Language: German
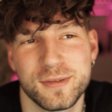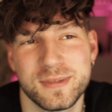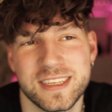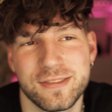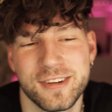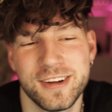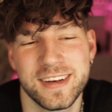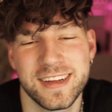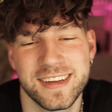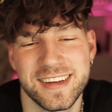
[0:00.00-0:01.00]
würde mich sehr
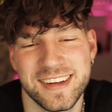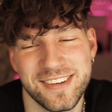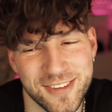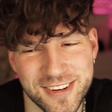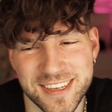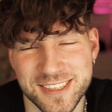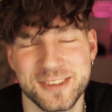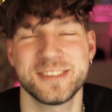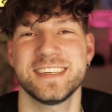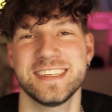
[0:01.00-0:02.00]
freuen und ich
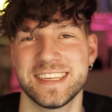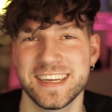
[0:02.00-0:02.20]
küsse dich.